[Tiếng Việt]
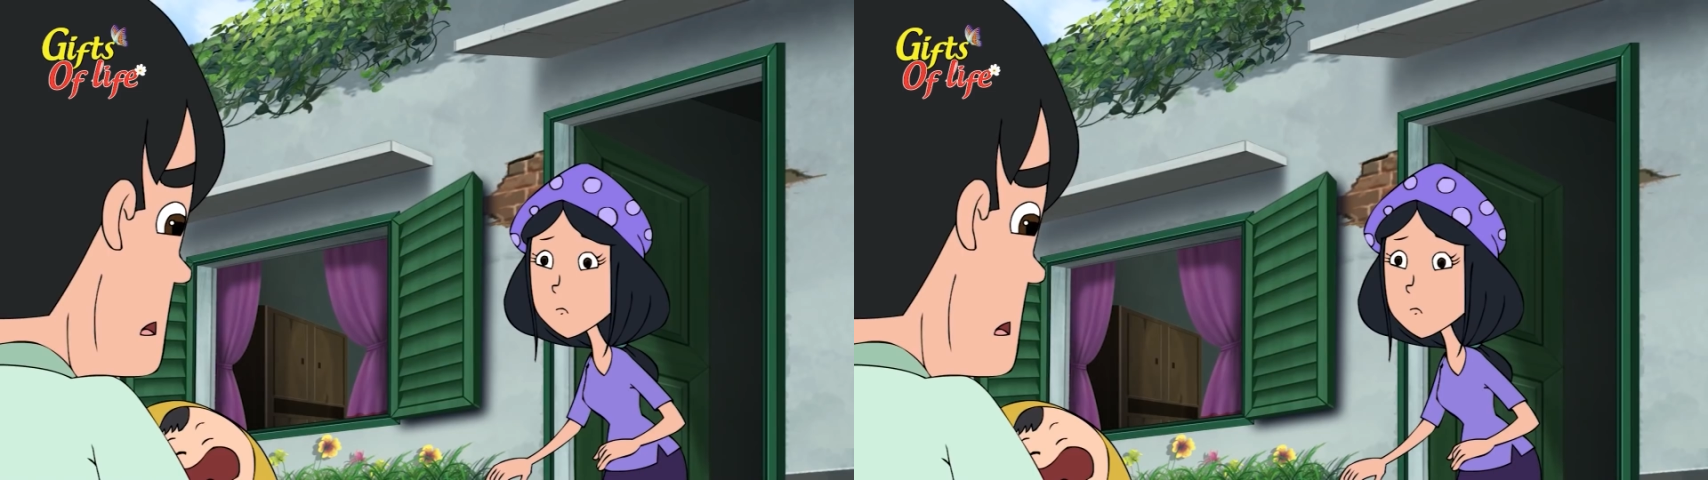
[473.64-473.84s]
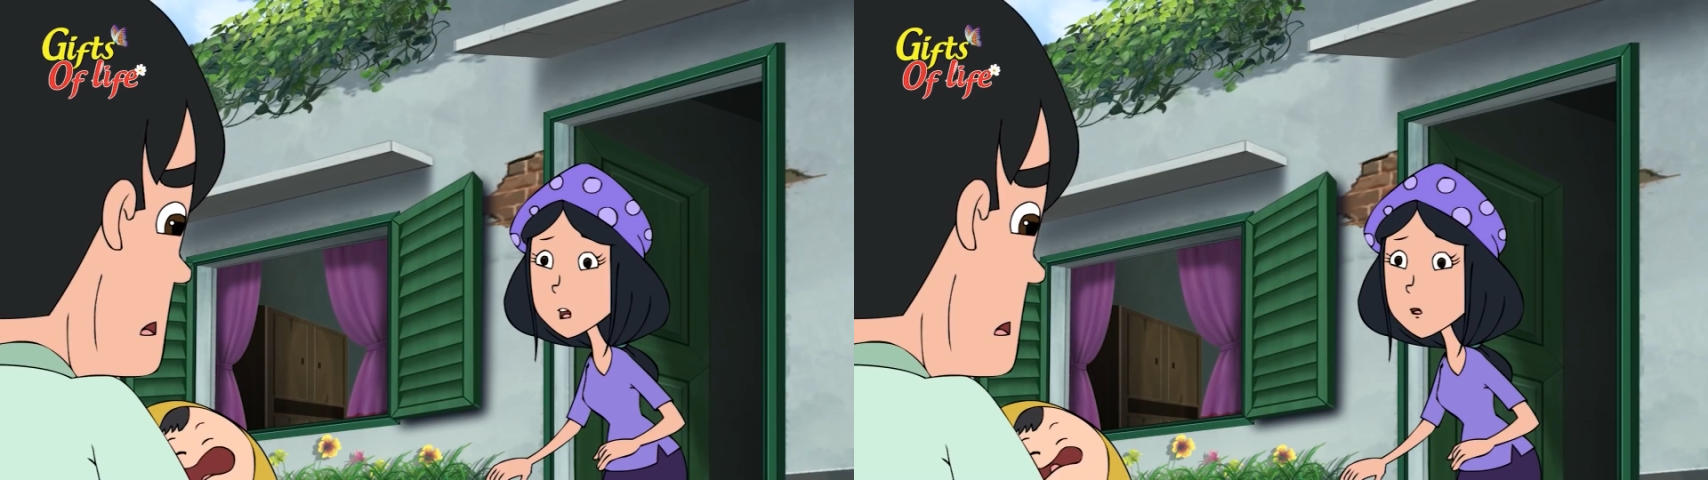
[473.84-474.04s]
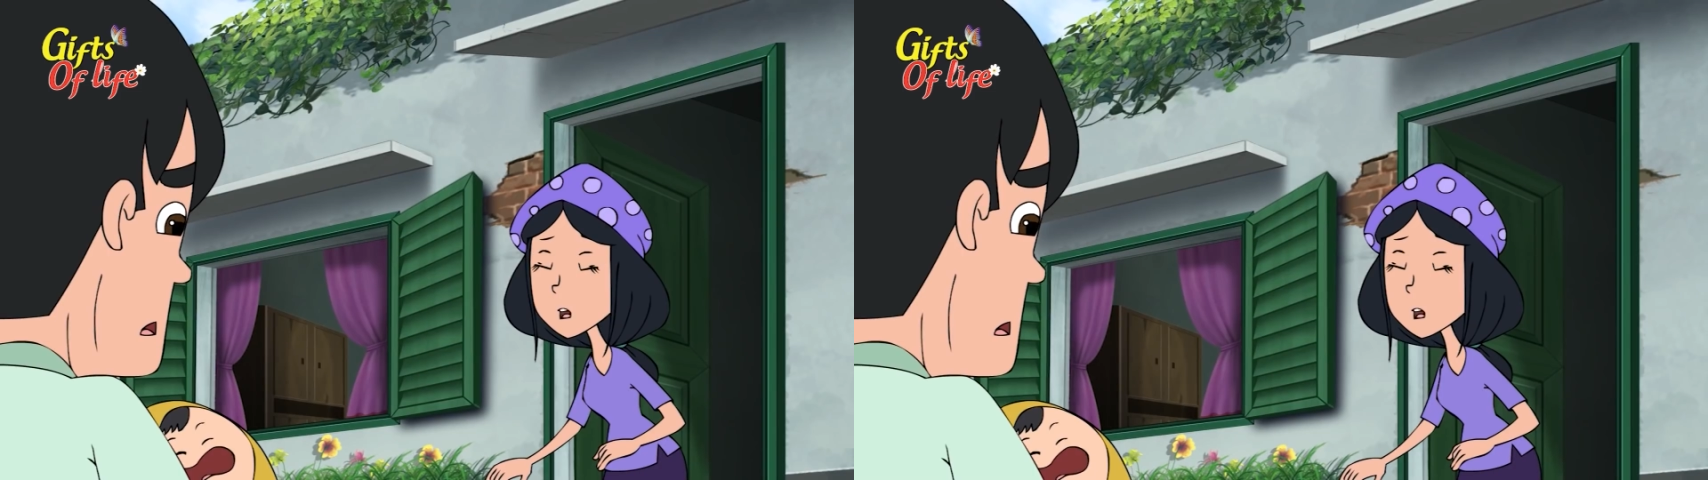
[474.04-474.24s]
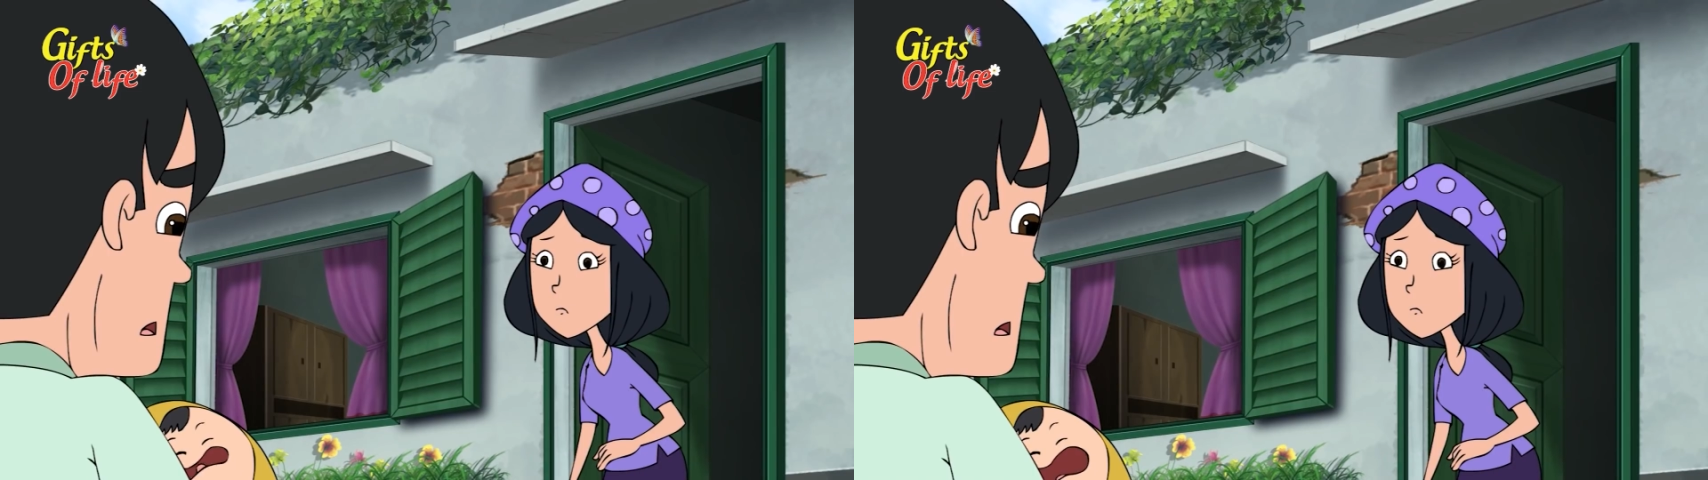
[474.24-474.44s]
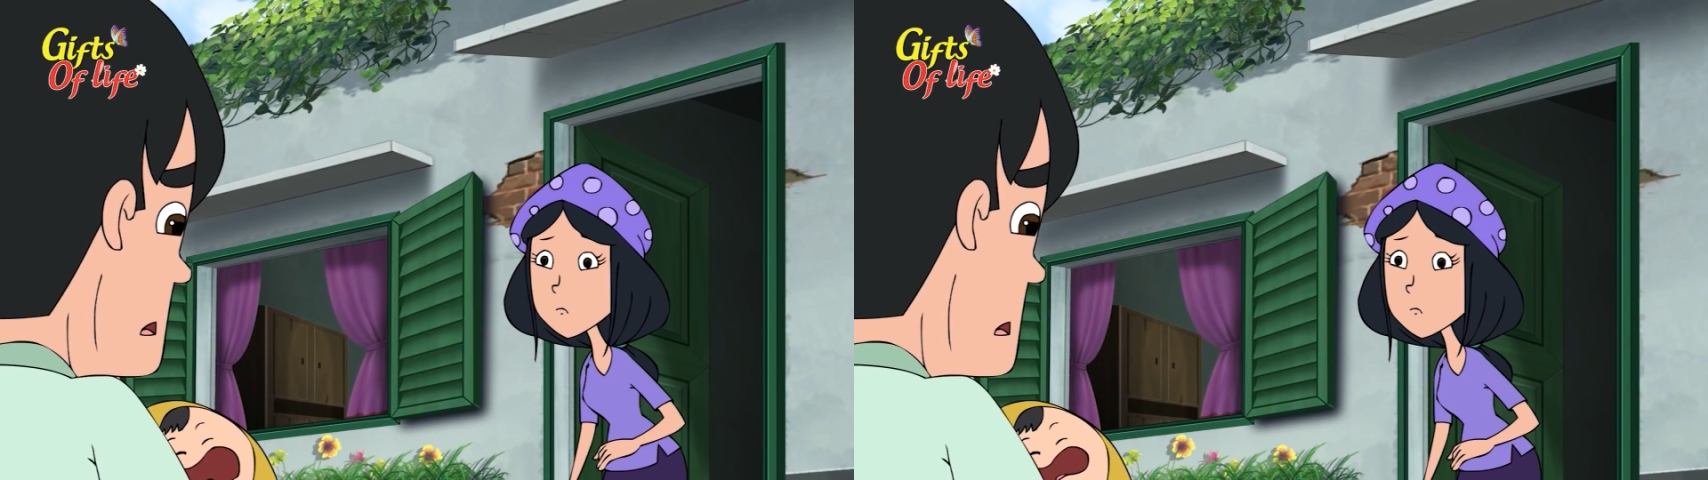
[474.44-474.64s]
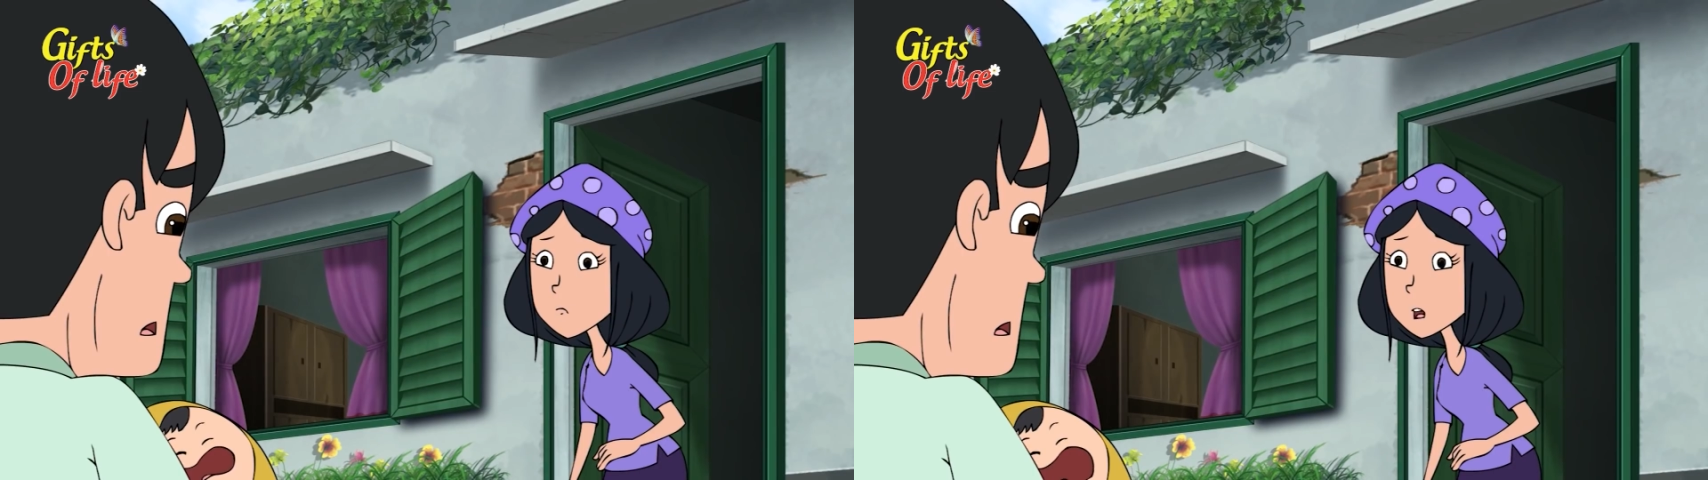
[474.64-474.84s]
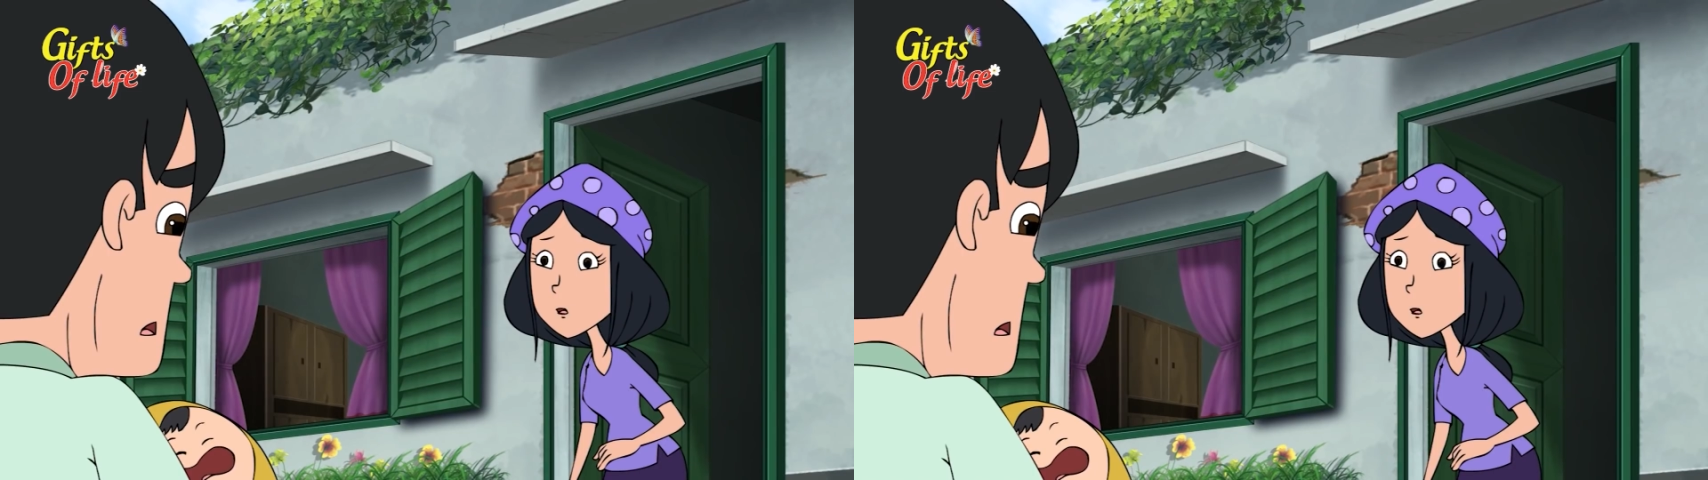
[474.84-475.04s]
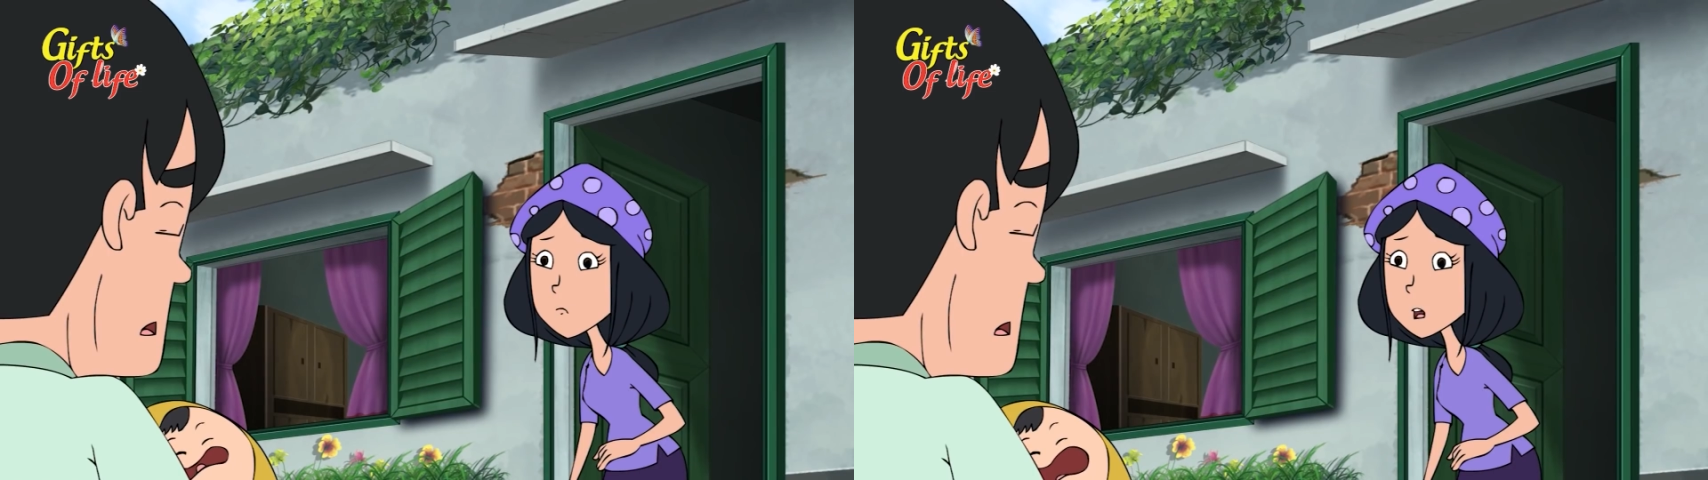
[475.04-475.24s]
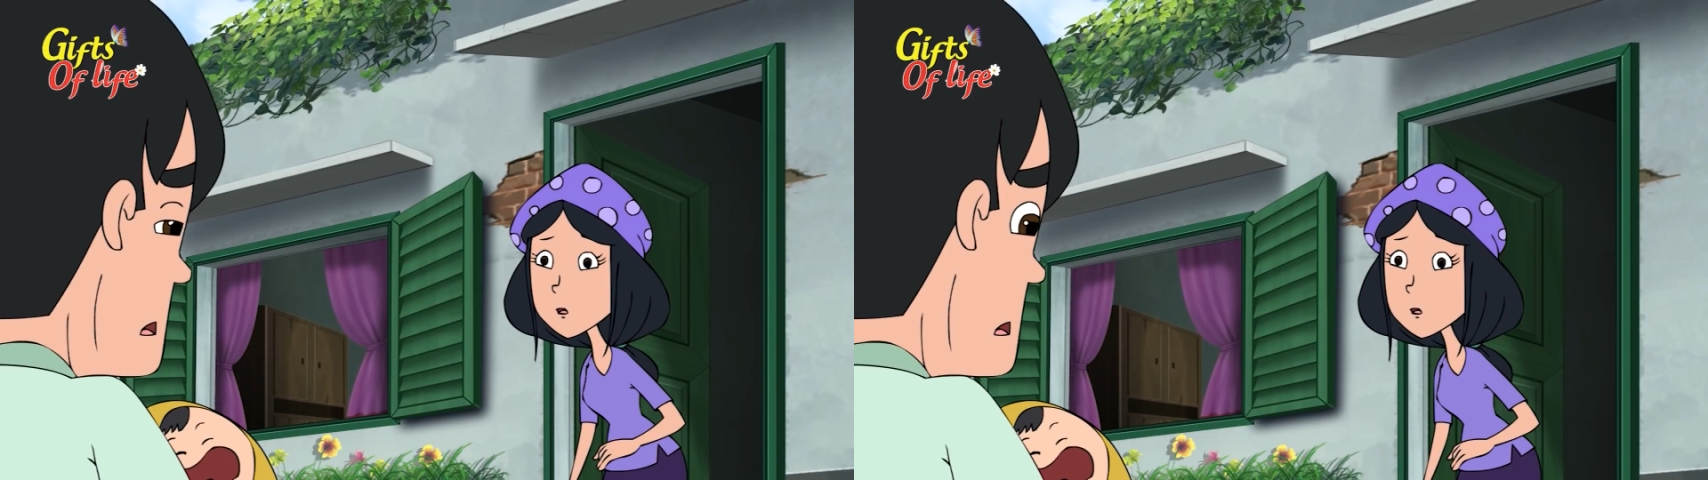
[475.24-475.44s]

Trời ơi Thằng bé khát